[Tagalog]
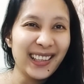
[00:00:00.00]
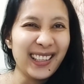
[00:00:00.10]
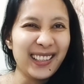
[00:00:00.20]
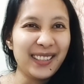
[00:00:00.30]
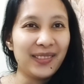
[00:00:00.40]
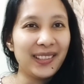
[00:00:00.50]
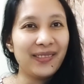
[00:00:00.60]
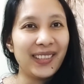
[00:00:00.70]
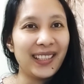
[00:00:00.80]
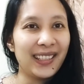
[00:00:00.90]
Lalo na pala
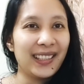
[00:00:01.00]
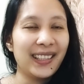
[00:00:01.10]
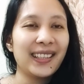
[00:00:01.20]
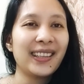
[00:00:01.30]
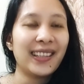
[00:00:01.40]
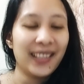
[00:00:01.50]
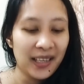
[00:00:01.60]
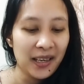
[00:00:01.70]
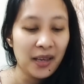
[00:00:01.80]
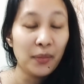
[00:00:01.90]
ang pera yun.
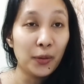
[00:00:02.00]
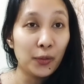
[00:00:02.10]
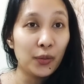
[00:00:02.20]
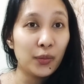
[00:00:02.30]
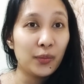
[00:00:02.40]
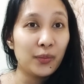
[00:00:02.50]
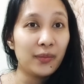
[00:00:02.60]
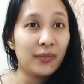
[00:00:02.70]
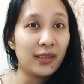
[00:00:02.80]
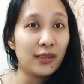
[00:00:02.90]
Pero kung
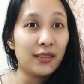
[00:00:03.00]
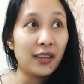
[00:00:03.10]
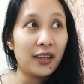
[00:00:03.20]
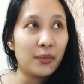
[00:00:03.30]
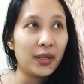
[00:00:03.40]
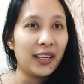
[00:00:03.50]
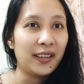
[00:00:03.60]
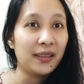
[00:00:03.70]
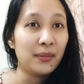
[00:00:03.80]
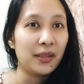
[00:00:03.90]
ano, yayamanin
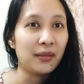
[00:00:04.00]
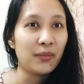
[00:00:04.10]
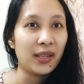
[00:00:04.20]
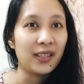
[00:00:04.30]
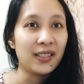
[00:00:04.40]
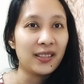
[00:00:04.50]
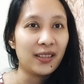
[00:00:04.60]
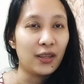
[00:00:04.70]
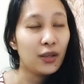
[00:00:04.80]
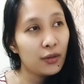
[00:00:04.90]
ka naman at may cash ka,
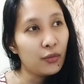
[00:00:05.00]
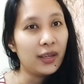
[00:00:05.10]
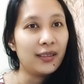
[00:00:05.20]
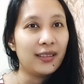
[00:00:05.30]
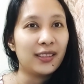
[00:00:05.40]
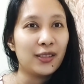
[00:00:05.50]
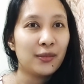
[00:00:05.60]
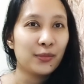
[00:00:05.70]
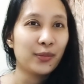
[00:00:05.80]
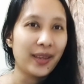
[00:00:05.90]
di why not cash
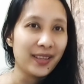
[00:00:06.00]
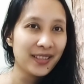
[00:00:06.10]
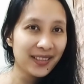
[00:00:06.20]
mo cash?